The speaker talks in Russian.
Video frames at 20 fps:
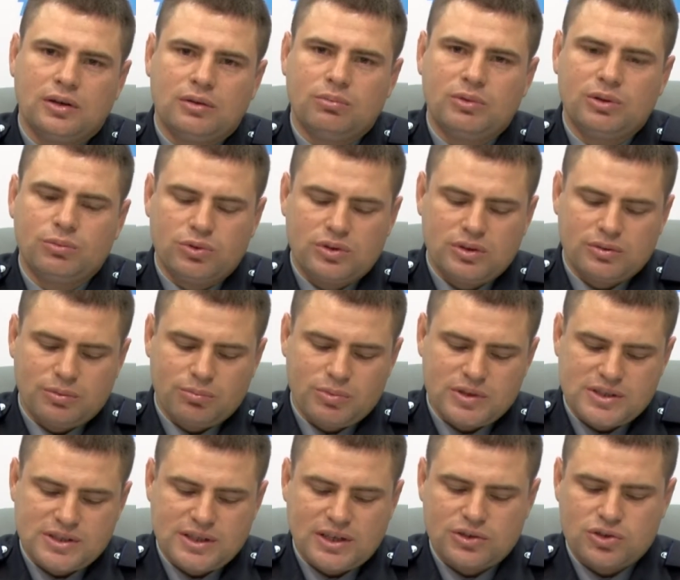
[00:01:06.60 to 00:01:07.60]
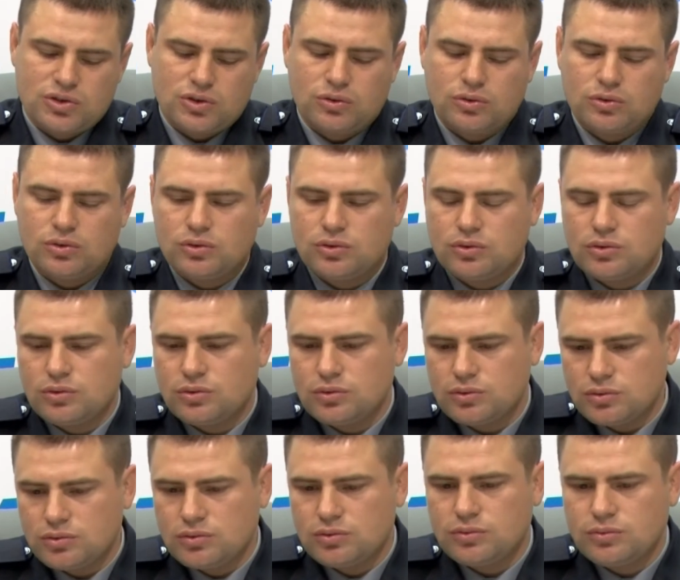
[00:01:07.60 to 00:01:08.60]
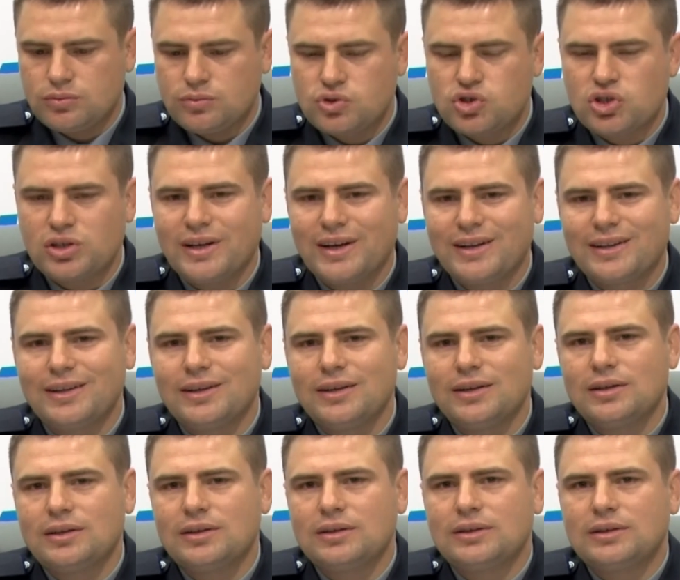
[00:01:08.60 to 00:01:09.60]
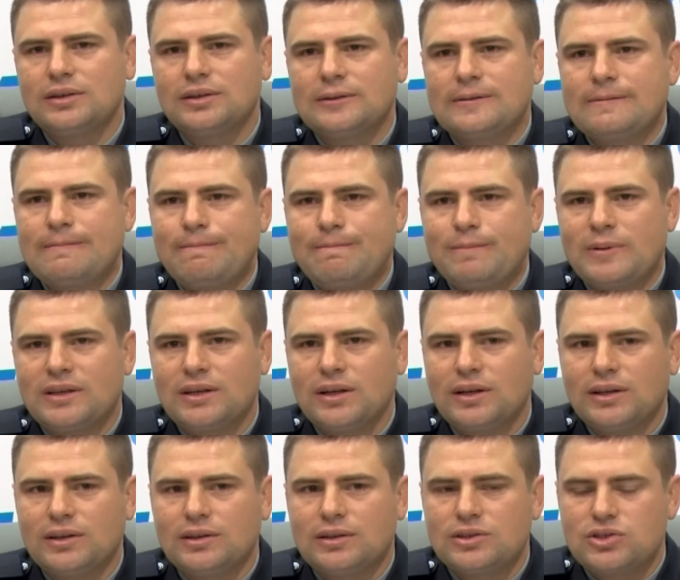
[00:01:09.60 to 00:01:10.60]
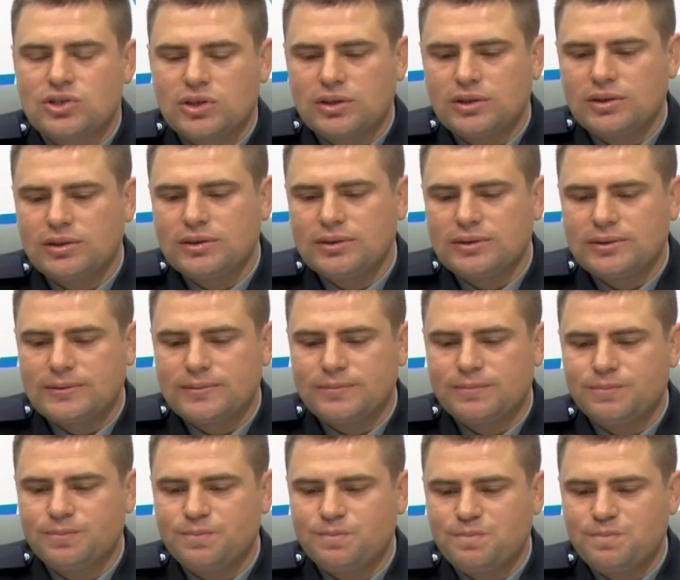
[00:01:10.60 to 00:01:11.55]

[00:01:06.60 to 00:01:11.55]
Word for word: Мы будем объяснять, что желательно эти ленточки